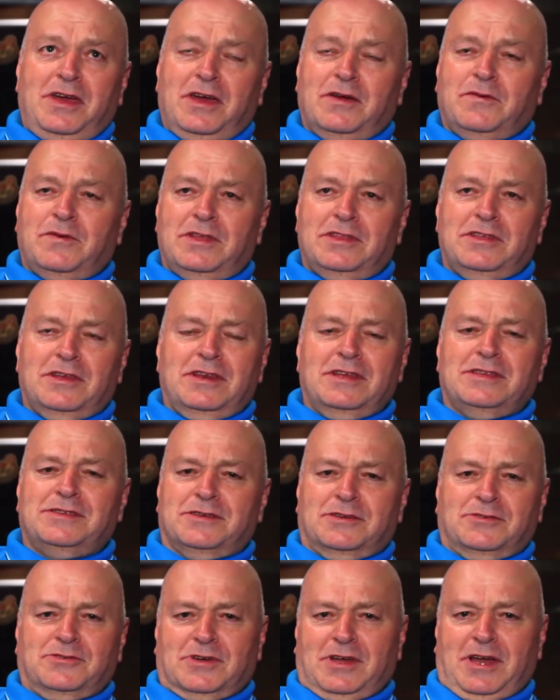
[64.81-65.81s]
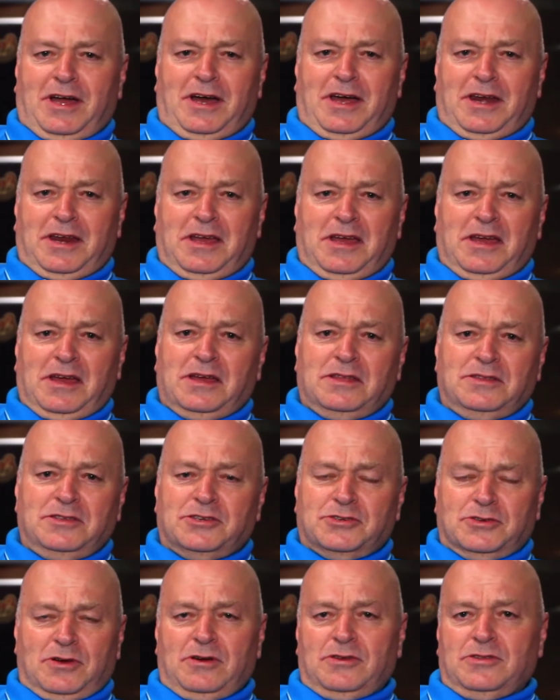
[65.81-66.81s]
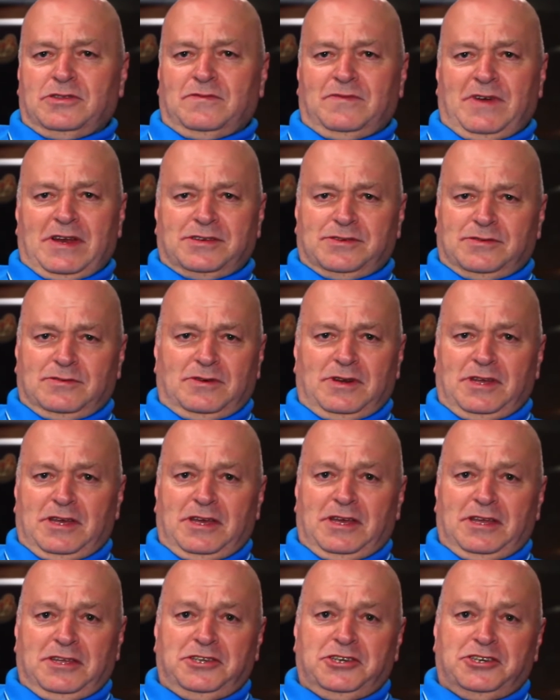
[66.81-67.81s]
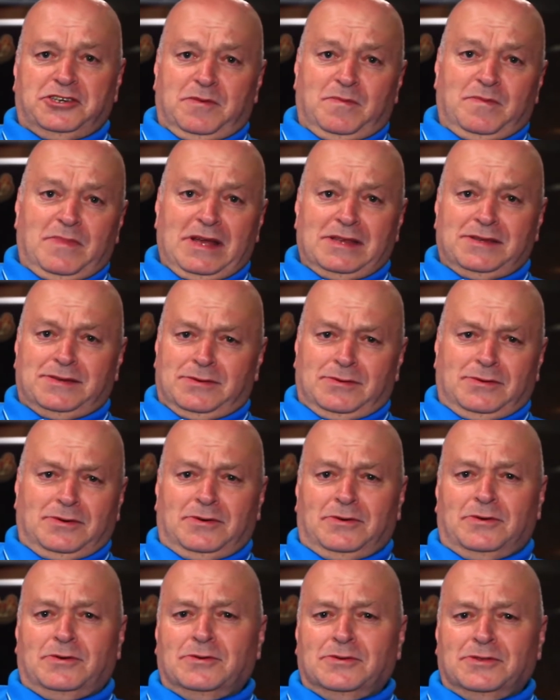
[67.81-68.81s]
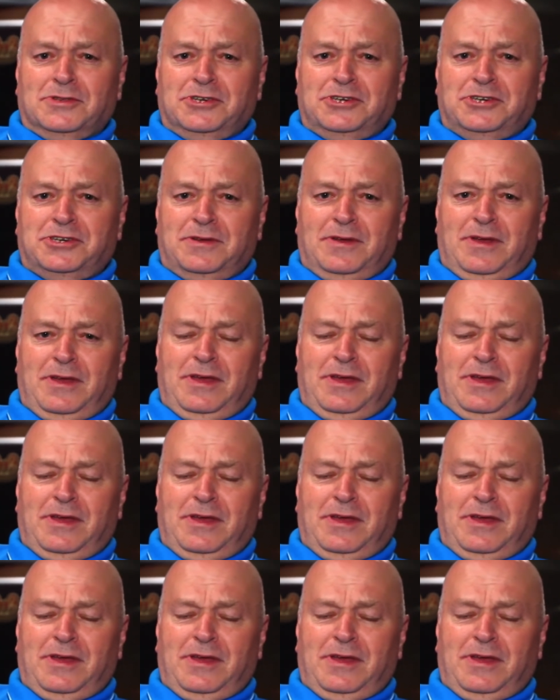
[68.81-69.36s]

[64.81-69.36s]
e quindi inizio a giocare di solito verso le 10.30 o 11